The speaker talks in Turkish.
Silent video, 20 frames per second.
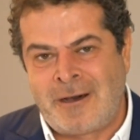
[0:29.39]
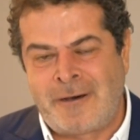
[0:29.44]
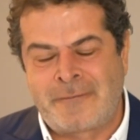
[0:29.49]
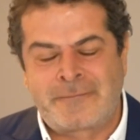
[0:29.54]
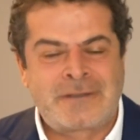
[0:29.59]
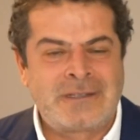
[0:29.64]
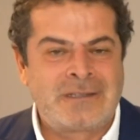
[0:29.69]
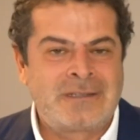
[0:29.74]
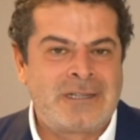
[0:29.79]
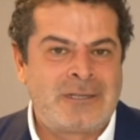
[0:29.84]

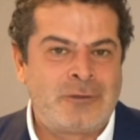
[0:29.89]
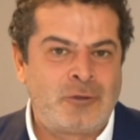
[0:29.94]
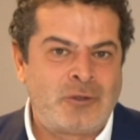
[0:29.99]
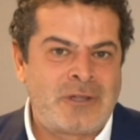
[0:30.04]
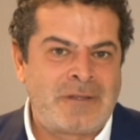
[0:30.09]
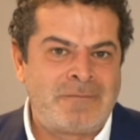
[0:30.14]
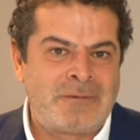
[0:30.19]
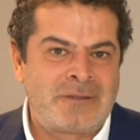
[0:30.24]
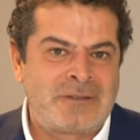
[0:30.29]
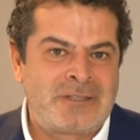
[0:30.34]
Haftanın en
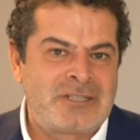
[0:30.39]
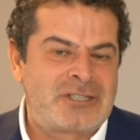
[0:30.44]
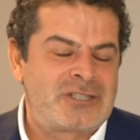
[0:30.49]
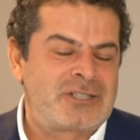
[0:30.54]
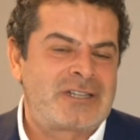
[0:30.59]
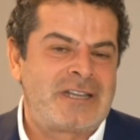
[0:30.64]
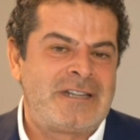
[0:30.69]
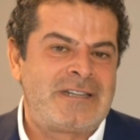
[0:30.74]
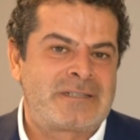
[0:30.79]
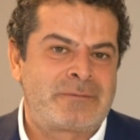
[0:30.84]
önemli
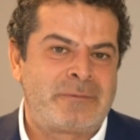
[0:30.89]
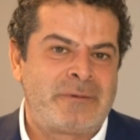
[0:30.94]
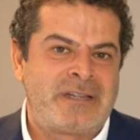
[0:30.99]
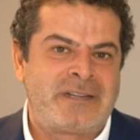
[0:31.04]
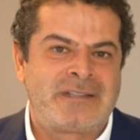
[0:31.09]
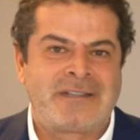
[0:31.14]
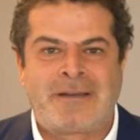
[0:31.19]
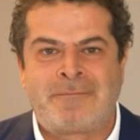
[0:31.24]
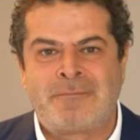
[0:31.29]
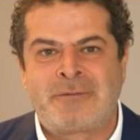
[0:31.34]
dış
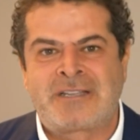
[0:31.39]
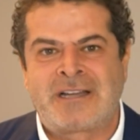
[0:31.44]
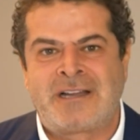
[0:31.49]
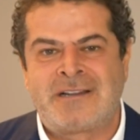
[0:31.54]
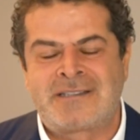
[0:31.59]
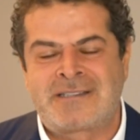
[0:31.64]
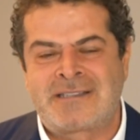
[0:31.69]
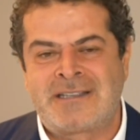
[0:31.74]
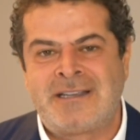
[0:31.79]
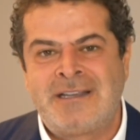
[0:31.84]
gelişmelerinden bir
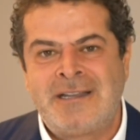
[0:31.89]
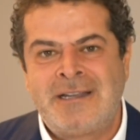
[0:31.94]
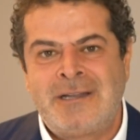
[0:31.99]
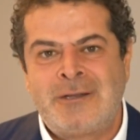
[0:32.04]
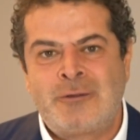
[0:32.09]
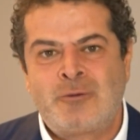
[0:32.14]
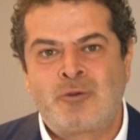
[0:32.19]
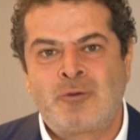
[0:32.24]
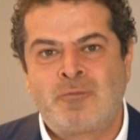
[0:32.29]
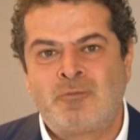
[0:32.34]
tanesi
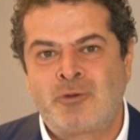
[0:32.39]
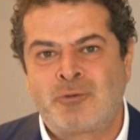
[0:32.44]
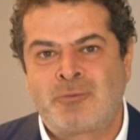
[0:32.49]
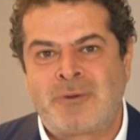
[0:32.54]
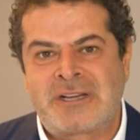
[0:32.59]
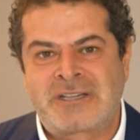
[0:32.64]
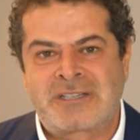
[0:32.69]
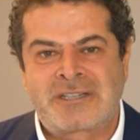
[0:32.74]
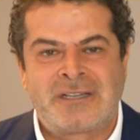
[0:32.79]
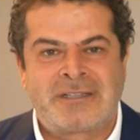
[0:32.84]

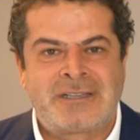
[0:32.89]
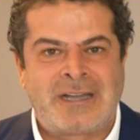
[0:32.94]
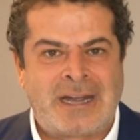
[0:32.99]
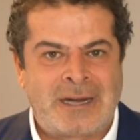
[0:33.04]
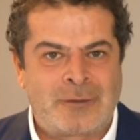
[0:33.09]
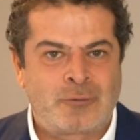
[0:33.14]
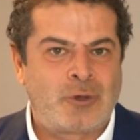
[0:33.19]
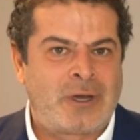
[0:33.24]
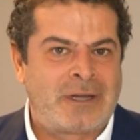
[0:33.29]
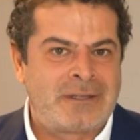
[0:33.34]
Cumhurbaşkanı
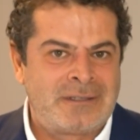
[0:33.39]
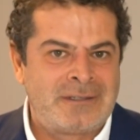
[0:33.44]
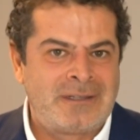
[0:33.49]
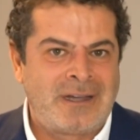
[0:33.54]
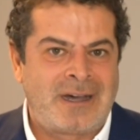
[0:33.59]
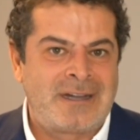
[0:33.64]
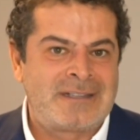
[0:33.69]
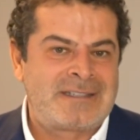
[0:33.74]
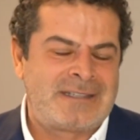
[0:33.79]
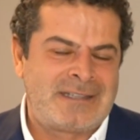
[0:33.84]

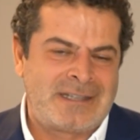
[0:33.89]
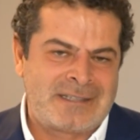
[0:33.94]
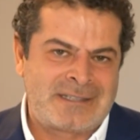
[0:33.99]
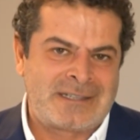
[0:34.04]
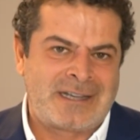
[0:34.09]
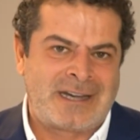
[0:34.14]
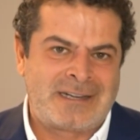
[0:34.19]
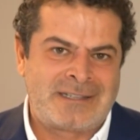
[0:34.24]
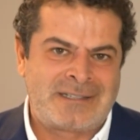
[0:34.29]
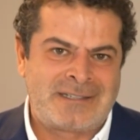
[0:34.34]
Erdoğan'ın
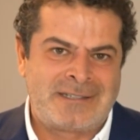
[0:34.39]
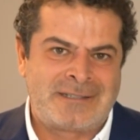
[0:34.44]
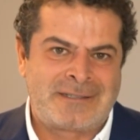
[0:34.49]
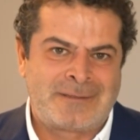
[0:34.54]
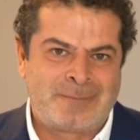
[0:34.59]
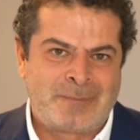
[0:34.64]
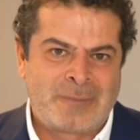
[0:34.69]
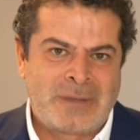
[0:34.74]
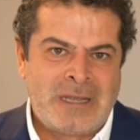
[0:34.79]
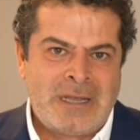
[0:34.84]
Atina
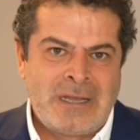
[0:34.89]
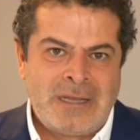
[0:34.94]
ziyaretiydi.